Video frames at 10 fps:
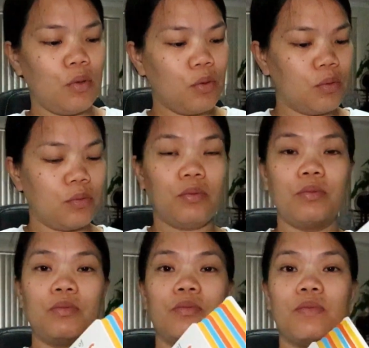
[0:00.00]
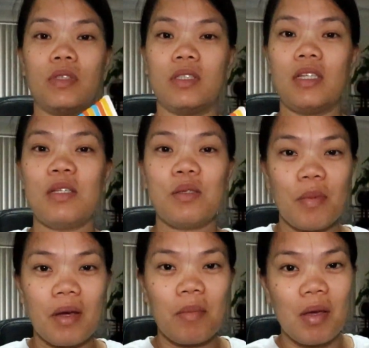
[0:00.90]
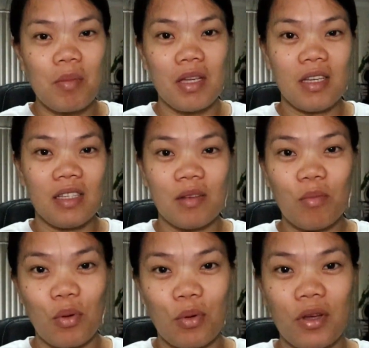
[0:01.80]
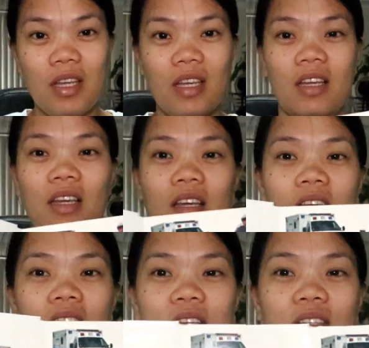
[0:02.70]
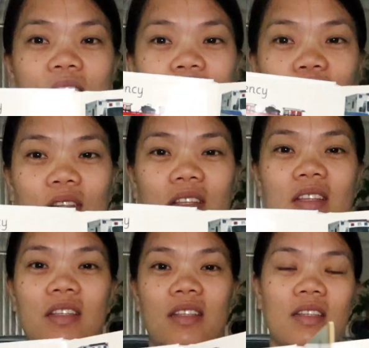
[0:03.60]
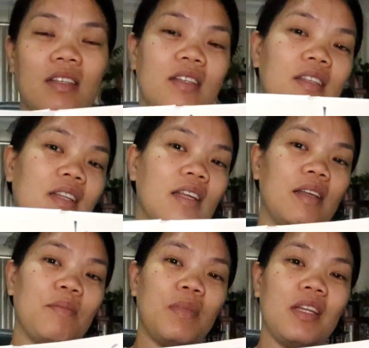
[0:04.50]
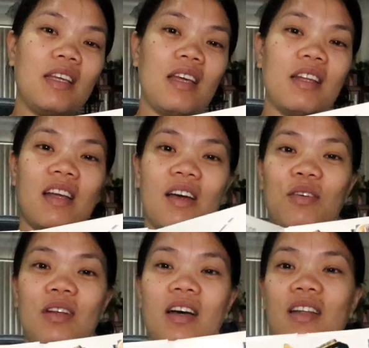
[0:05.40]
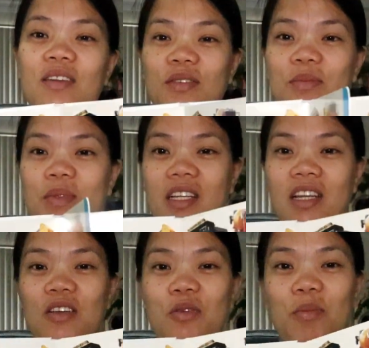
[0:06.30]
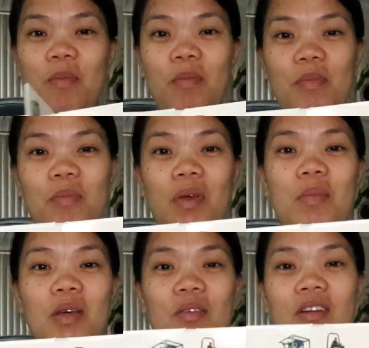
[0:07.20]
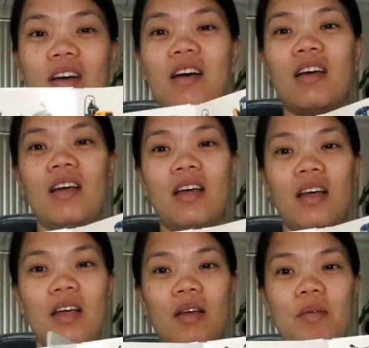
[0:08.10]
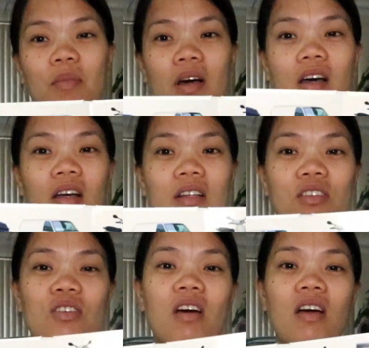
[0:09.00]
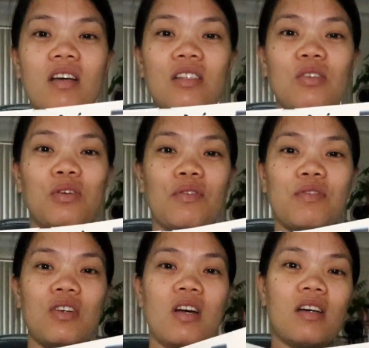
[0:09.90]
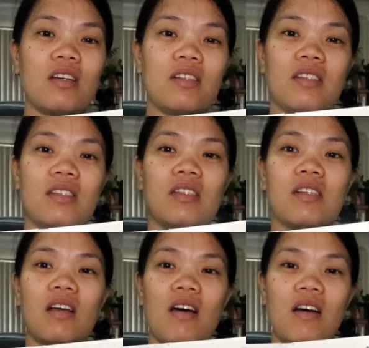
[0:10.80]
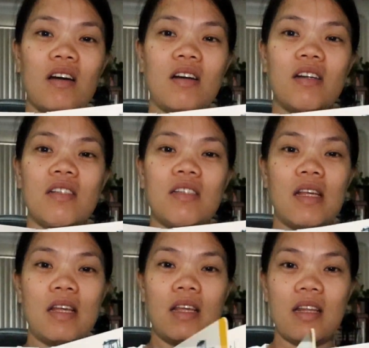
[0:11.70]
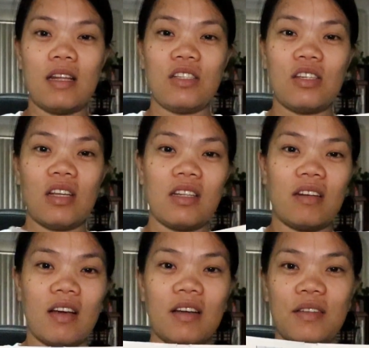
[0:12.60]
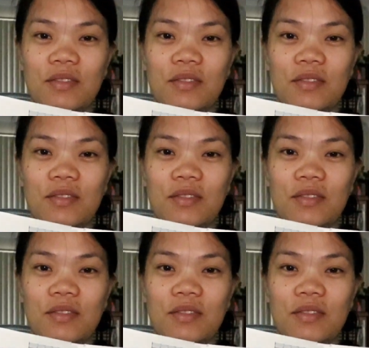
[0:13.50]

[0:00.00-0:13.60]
yung since my baby is a boy. So, binigyan niya ako ng ano, binigyan niya yung baby ko ng mga trucks, sort of trucks, cars, and etc.